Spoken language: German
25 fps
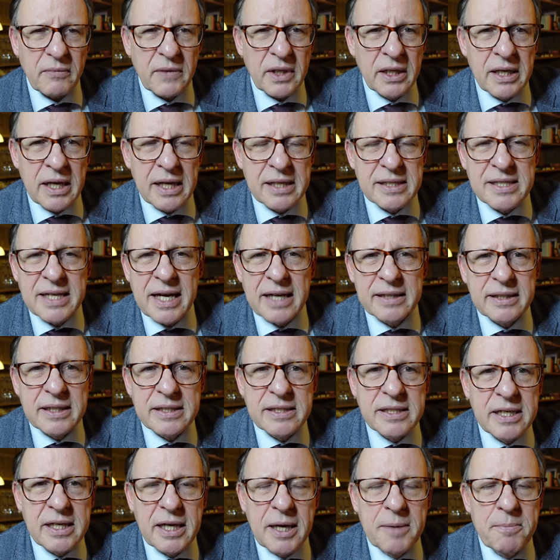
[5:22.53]
ja, zeigt er
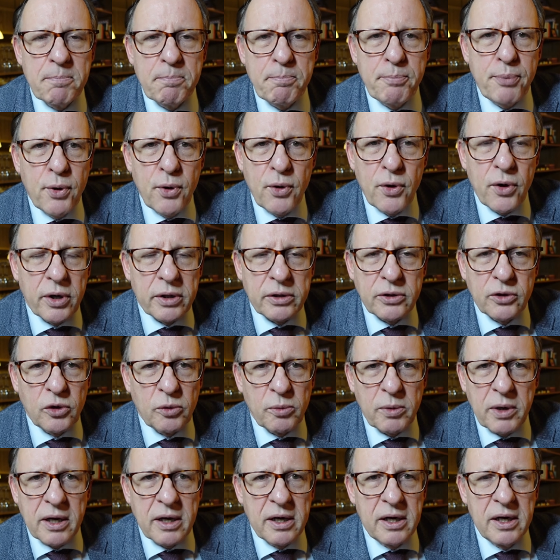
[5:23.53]
sich empört
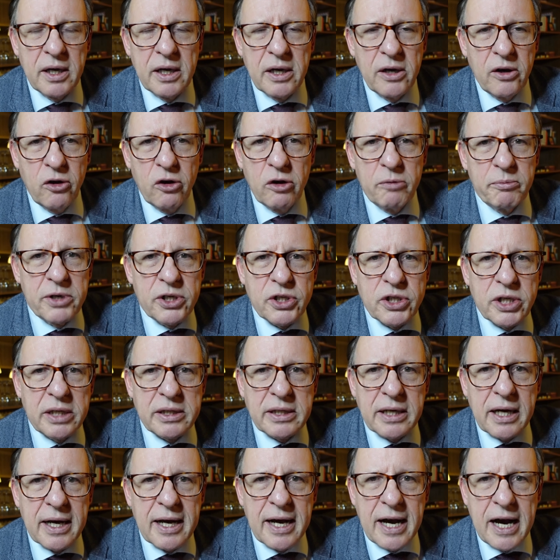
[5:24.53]
über
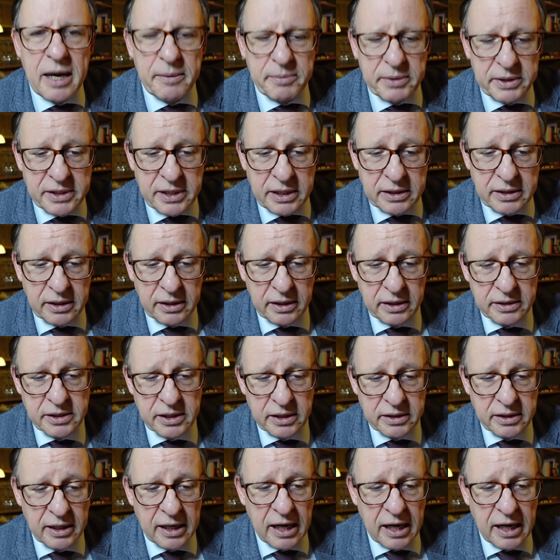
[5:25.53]
Irmestädter Kabe etc. etc.